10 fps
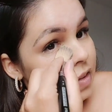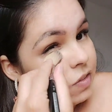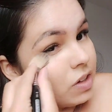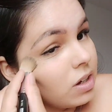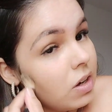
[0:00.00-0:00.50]

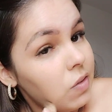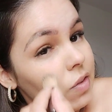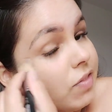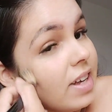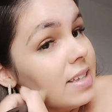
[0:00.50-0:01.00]
Vou ver o que eu
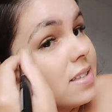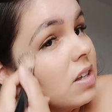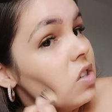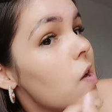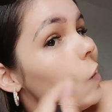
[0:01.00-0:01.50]
vou
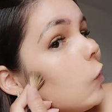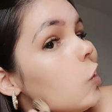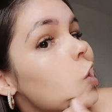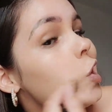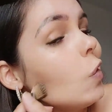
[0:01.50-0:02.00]
fazer,
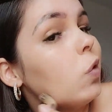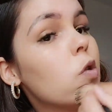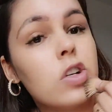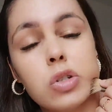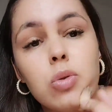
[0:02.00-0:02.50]
gente. Se eu
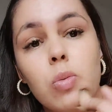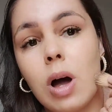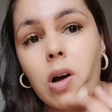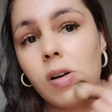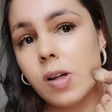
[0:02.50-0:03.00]
vou
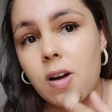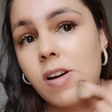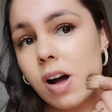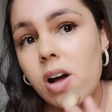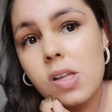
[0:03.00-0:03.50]
continuar
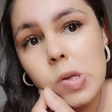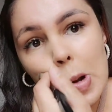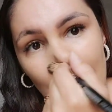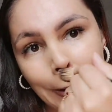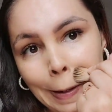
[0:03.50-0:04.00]

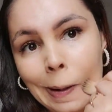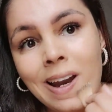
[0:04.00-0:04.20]
colocando, né?